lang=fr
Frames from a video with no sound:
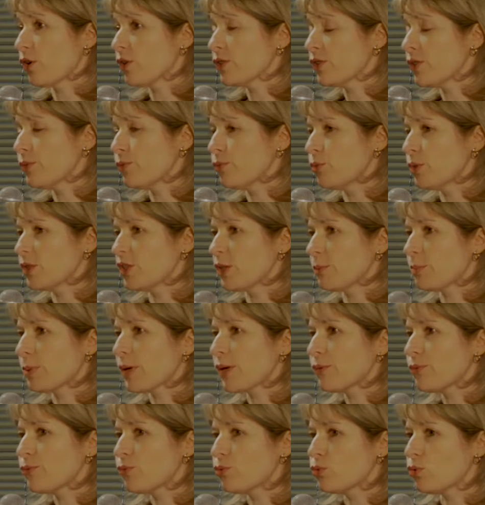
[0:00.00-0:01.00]
rendez-vous était
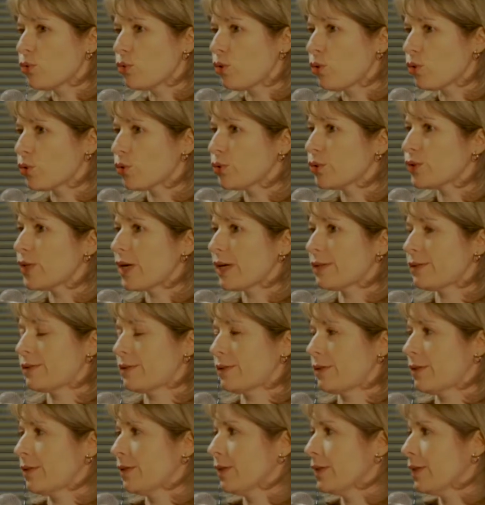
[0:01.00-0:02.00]
prévu de longue
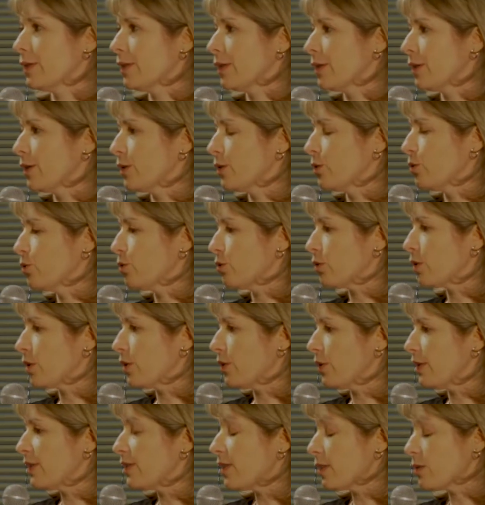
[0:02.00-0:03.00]
date. Donc,
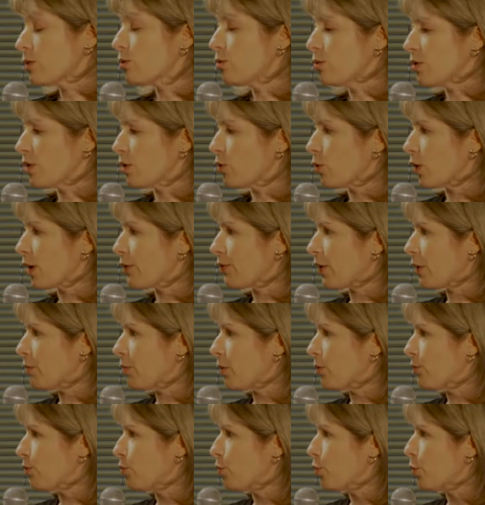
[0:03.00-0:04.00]
il s'excuse, il aurait
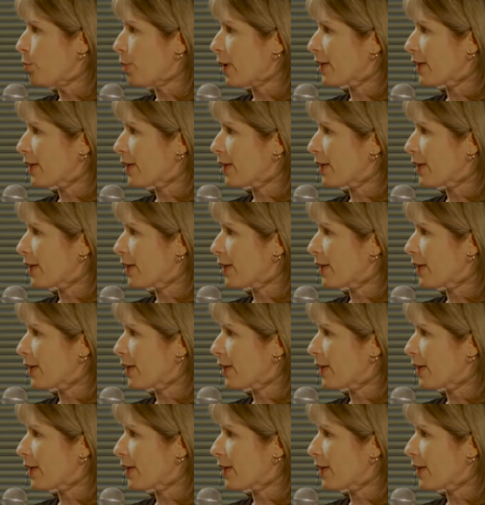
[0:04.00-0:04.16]
vraiment voulu